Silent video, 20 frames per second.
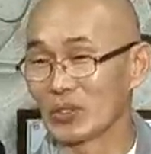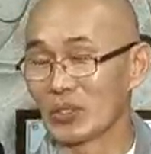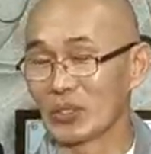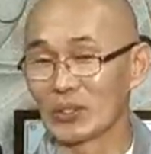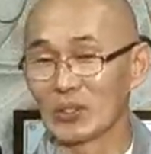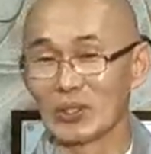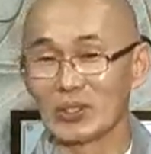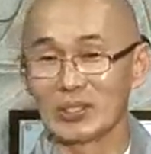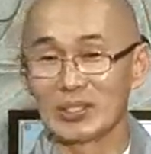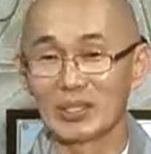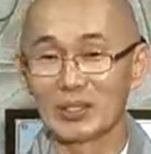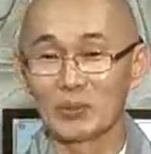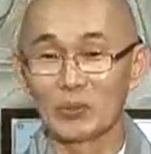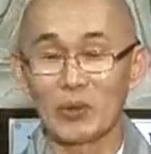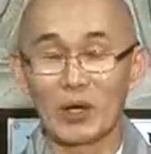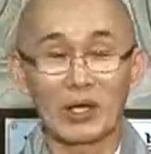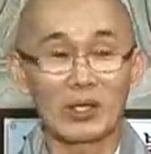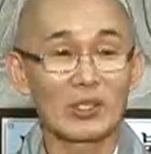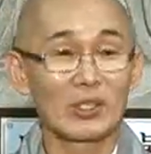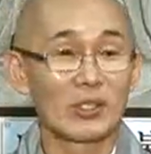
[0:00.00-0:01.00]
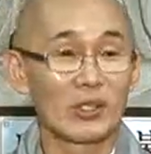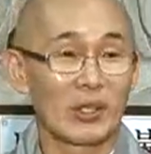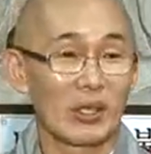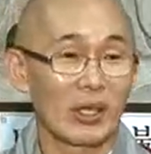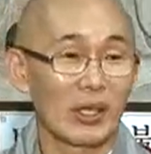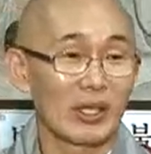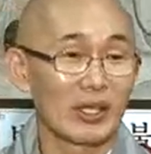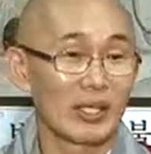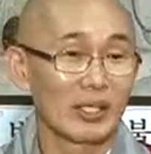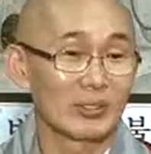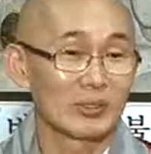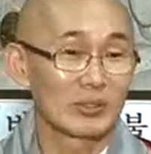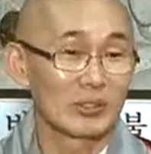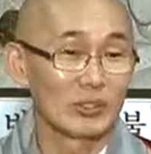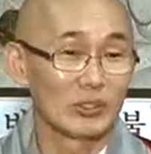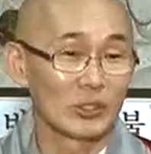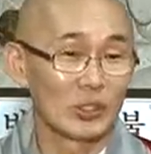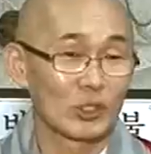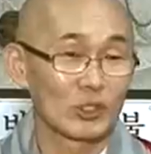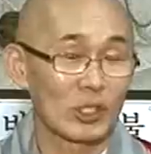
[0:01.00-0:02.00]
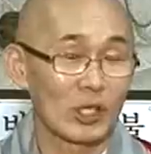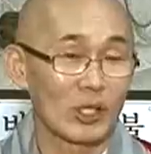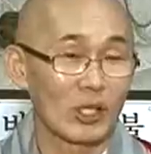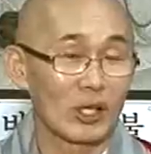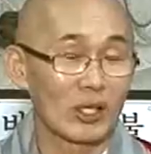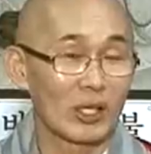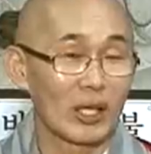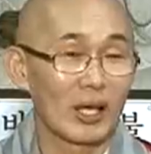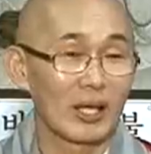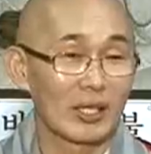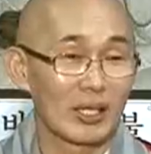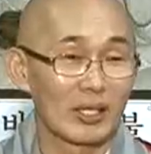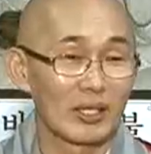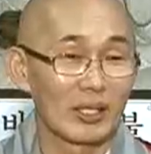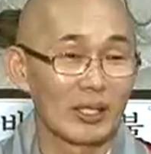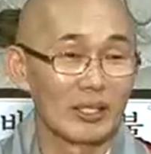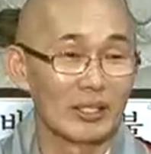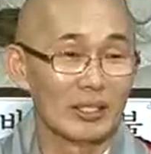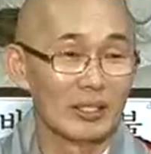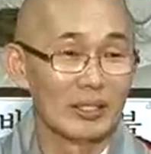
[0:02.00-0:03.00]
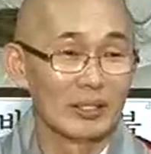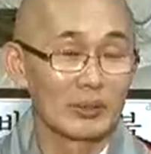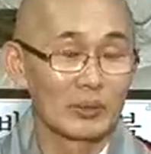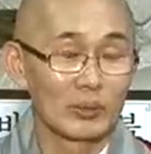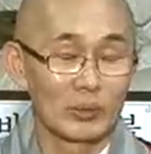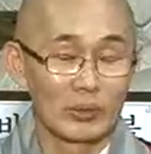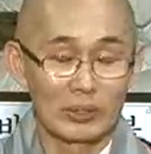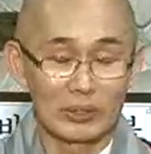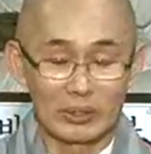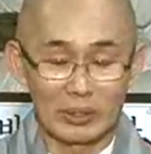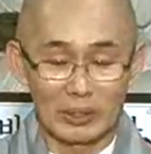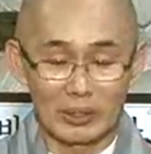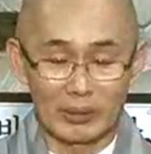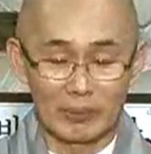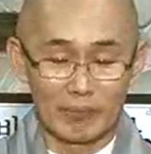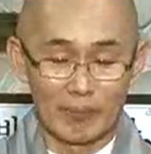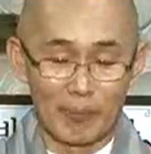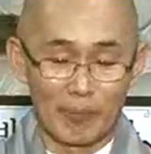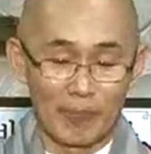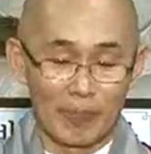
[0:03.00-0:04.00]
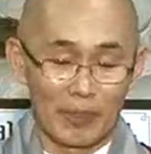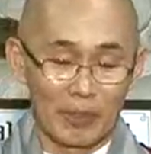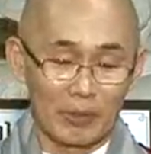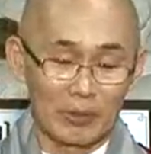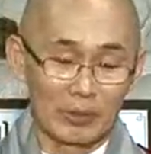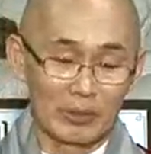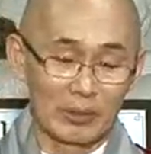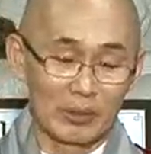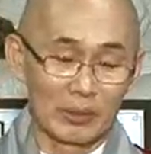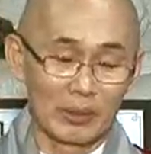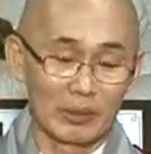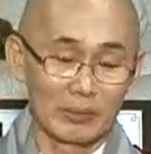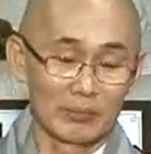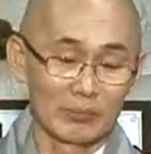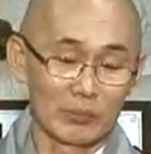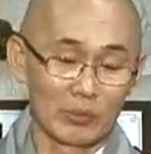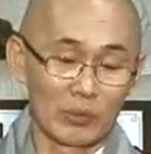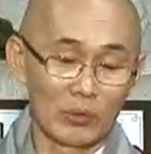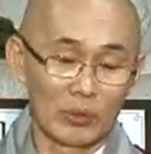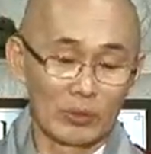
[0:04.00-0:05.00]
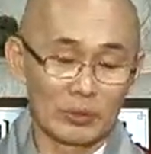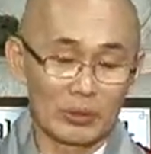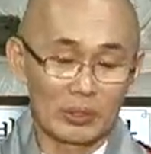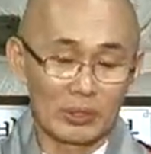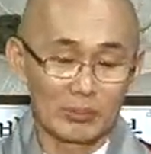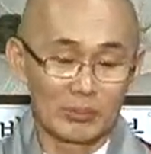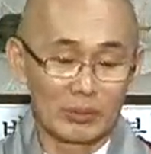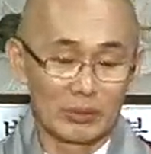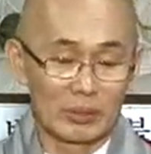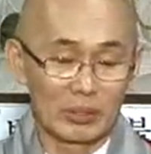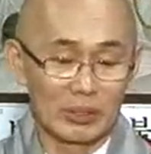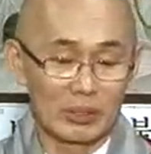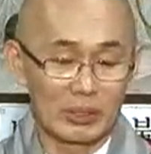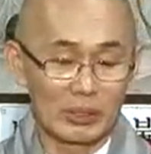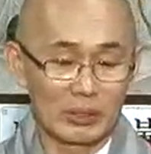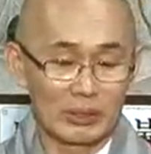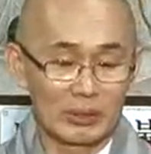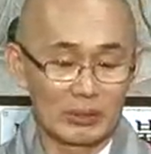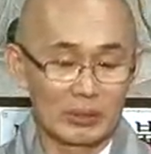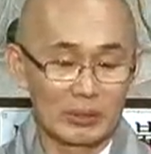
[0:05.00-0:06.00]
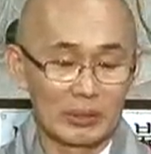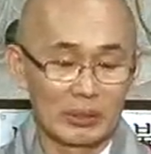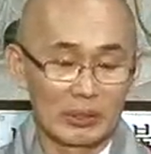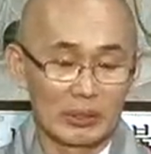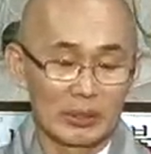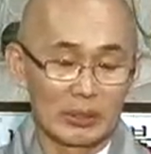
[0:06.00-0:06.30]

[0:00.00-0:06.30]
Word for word: 그래서 이제 확인을 해야 진짜 잘 하나 안 하나 또 이제 그 물론 그분들은